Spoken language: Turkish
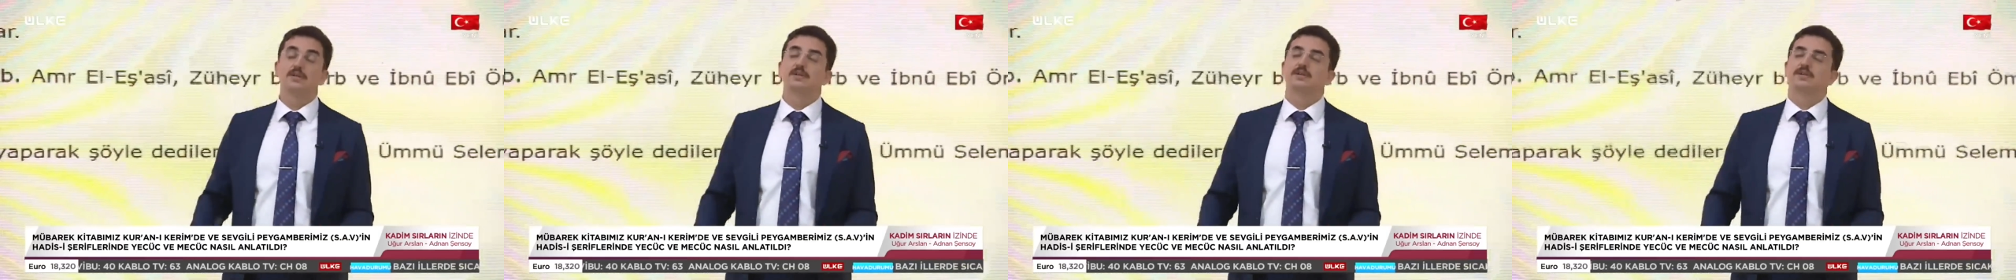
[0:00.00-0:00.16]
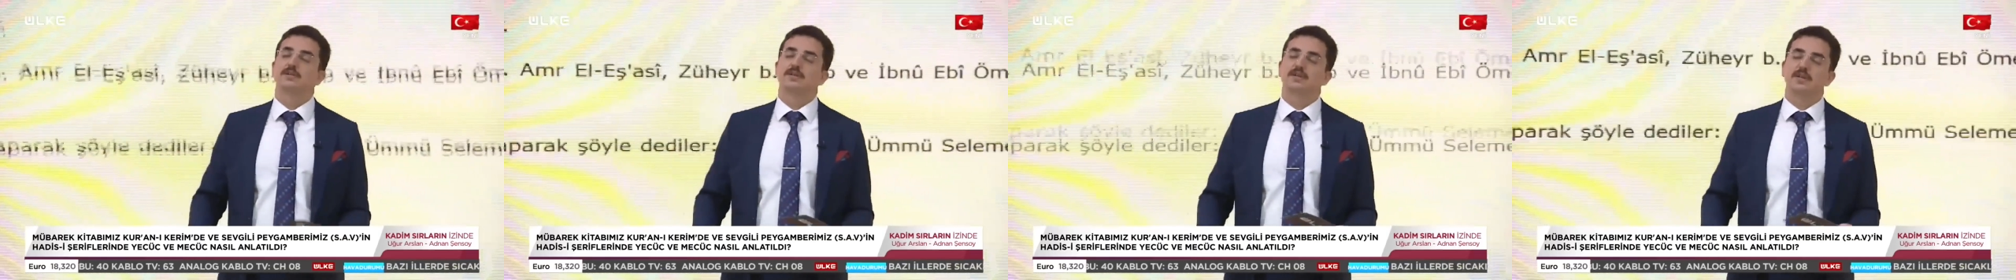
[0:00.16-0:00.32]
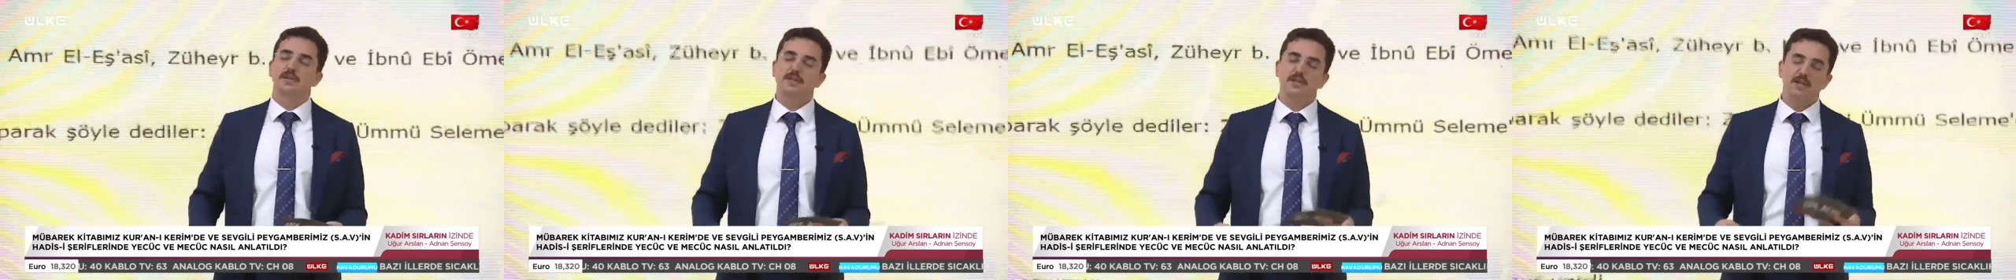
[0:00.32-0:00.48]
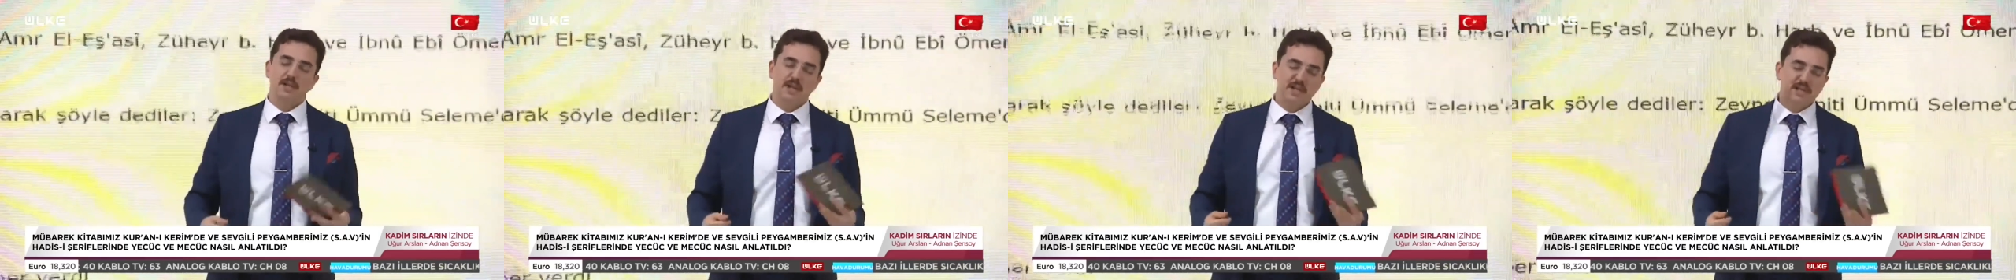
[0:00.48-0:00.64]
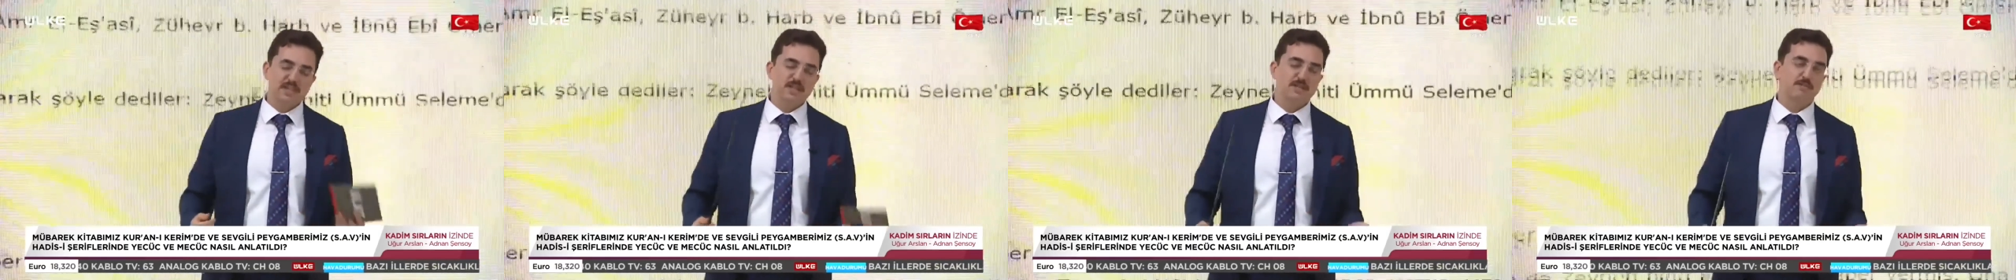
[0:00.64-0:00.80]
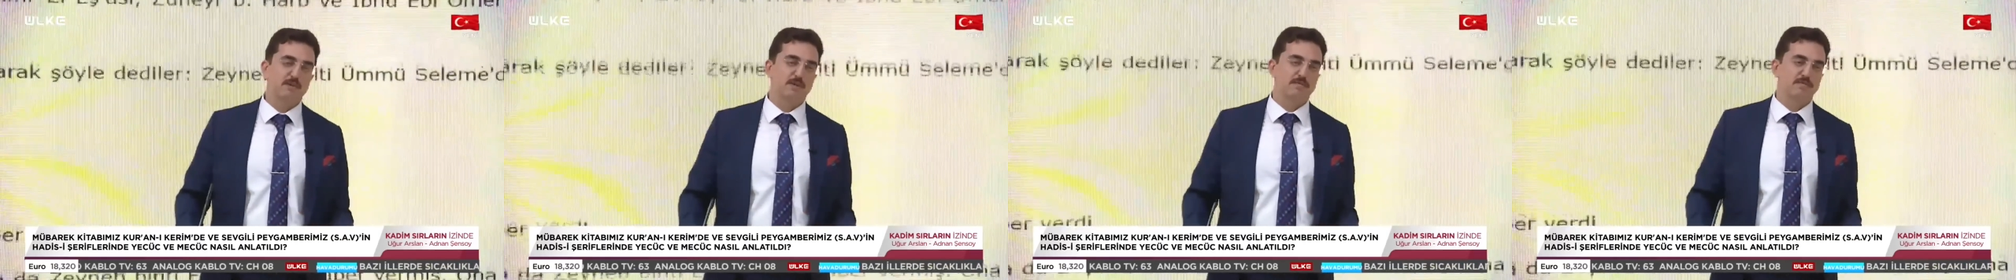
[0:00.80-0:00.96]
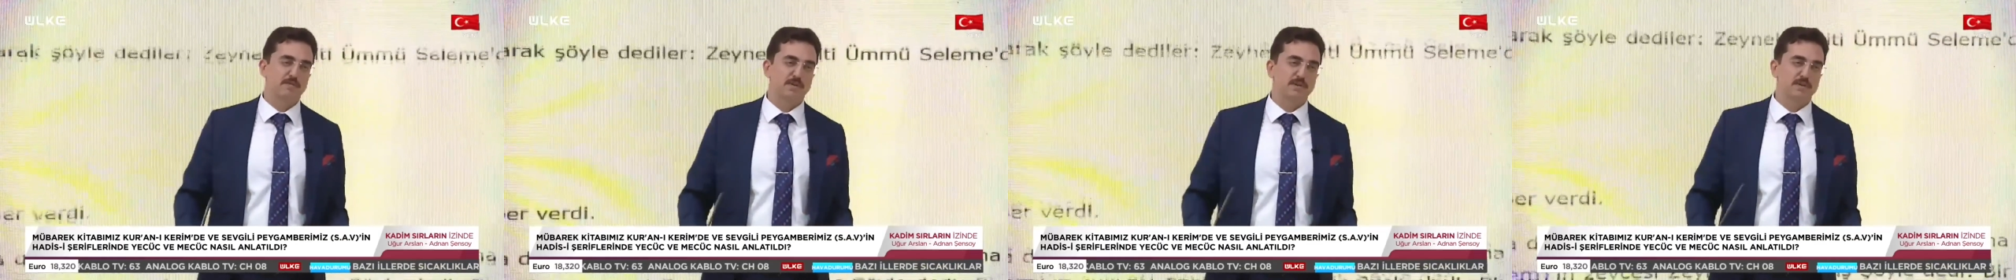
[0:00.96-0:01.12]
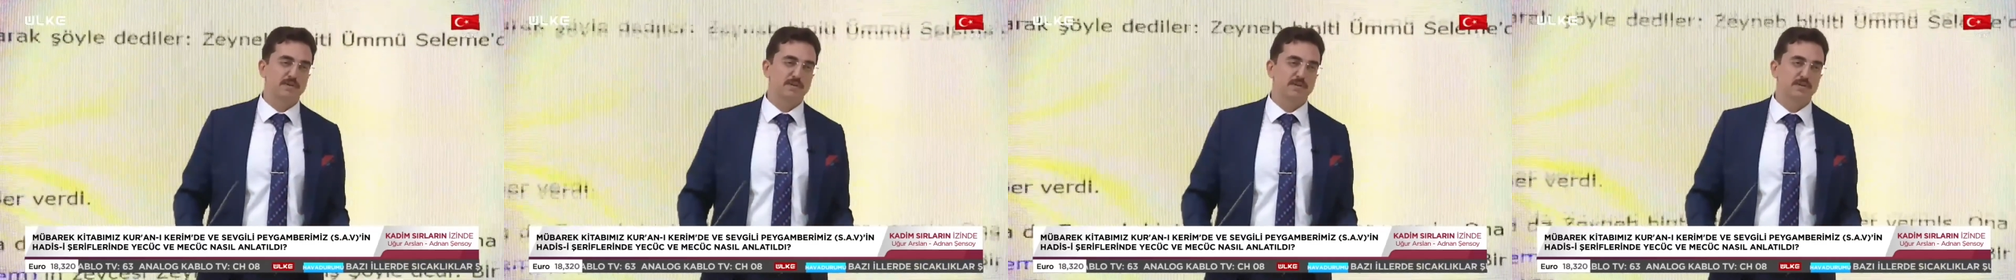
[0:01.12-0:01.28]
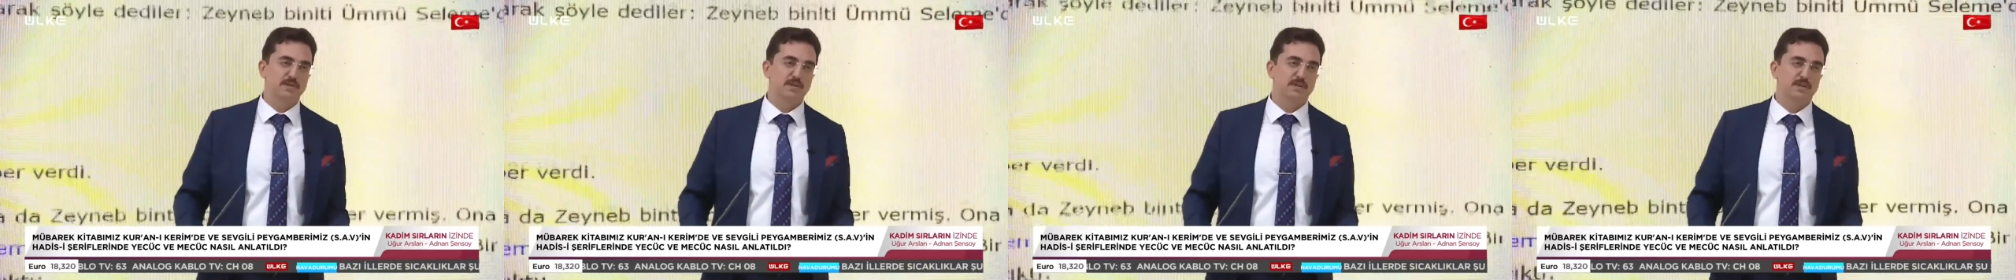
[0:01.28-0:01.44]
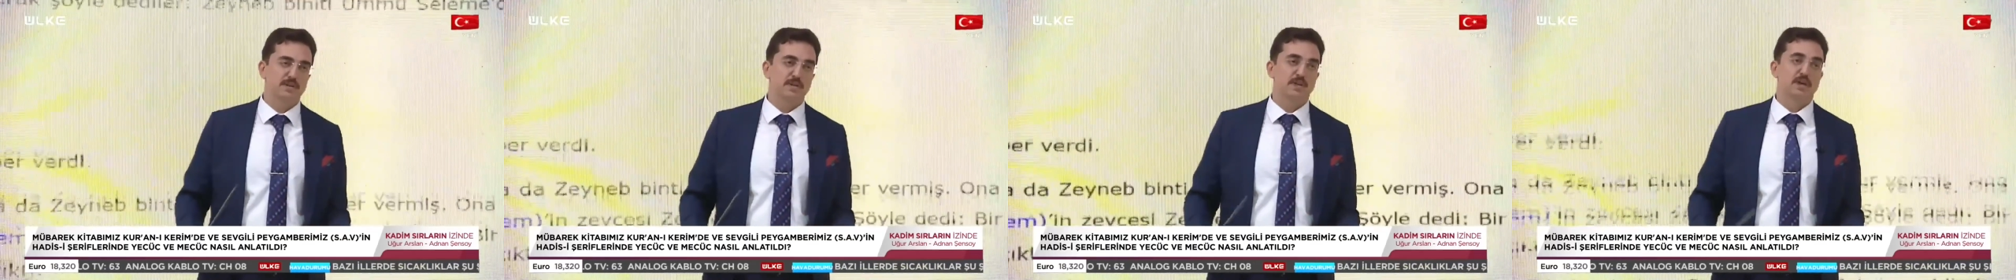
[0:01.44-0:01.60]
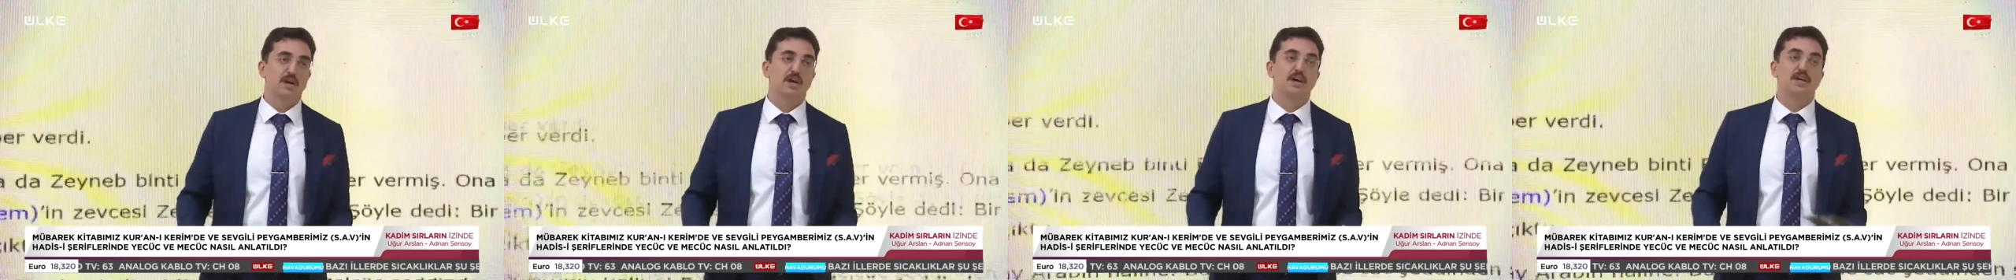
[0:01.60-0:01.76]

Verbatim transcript: zaten her zaman vardı. Evet.